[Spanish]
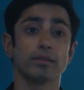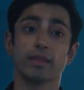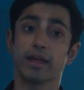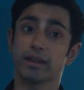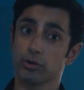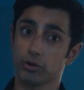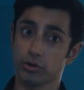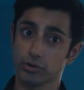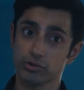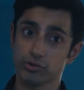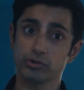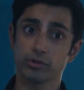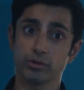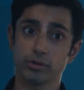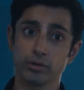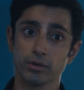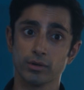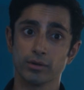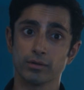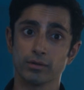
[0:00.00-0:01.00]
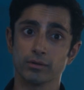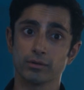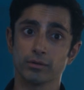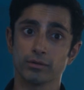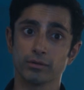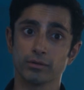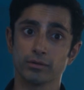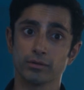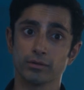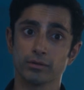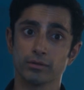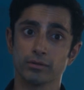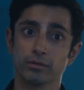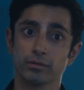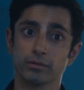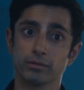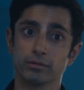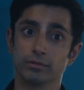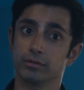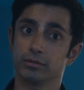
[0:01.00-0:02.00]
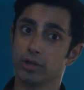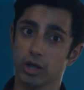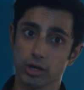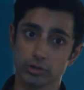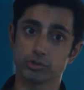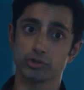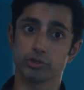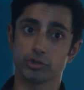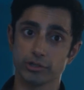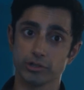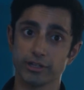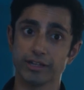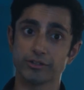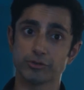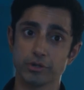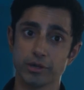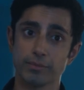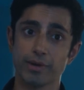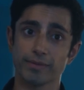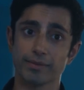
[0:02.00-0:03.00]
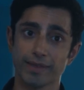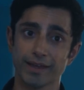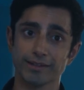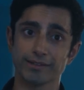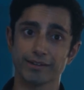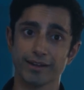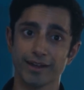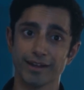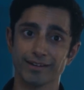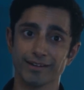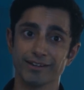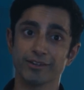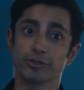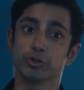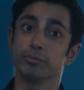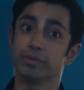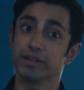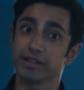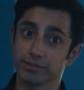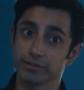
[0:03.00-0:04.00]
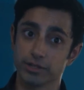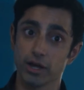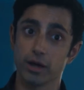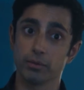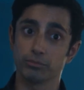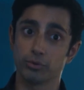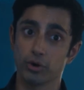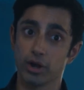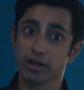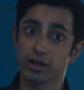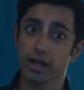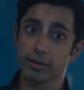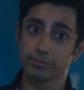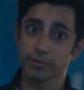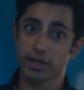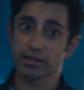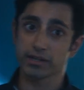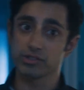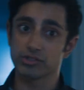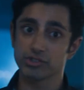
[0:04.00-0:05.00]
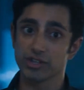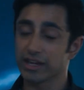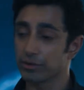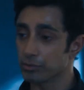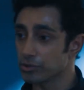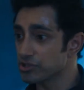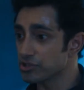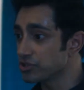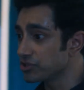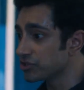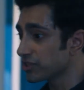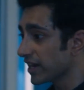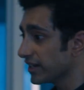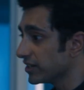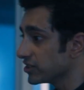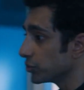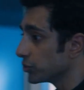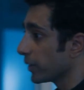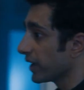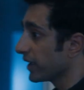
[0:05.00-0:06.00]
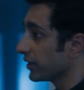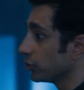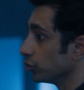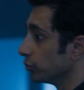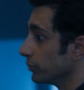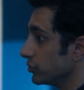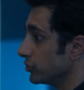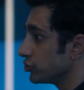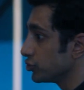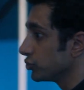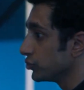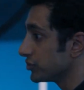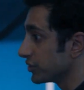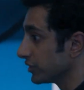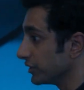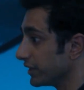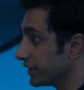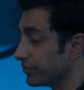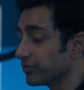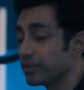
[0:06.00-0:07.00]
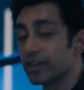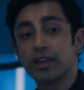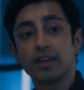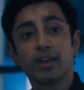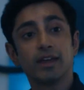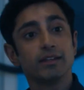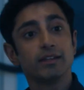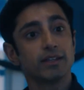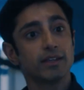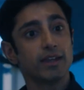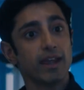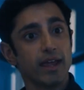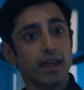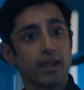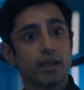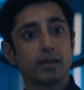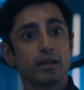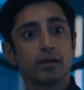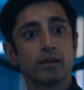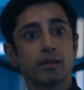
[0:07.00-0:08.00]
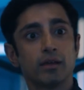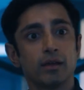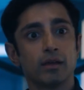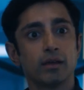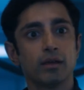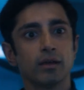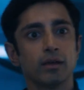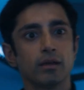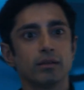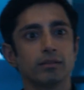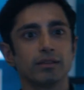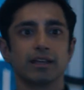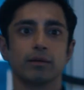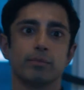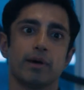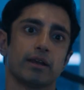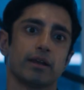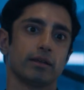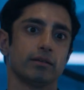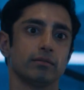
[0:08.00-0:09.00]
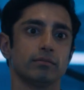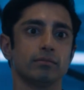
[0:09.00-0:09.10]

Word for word: Eso duele. Perdóname. Tendré que escribir eso en mi diario. No seas imbécil, Brock. No estoy loco. Loco es como vivimos los humanos hoy. Piénsalo.